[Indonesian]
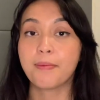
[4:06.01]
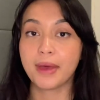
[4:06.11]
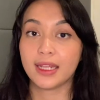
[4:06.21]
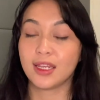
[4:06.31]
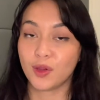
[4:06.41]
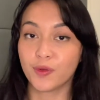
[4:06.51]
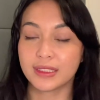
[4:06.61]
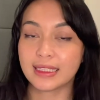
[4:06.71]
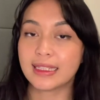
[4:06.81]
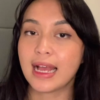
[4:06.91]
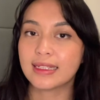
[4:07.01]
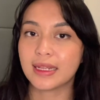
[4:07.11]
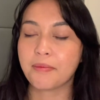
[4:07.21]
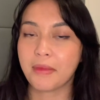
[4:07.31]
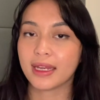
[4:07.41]
bad news
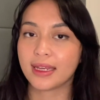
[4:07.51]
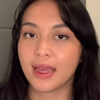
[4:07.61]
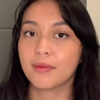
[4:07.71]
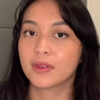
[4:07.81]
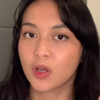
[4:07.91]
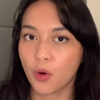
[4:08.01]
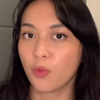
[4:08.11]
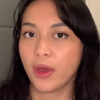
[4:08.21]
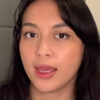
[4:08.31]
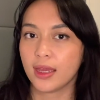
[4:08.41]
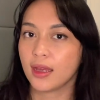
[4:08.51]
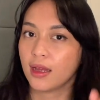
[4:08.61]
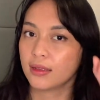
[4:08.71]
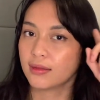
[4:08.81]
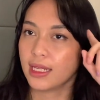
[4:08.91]
doesn't make them go away.
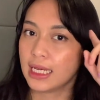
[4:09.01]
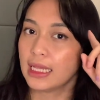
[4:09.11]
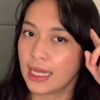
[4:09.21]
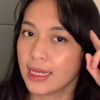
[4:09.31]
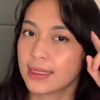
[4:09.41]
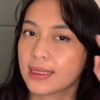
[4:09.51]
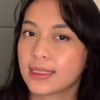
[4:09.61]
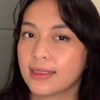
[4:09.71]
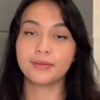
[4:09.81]
Ingat guys.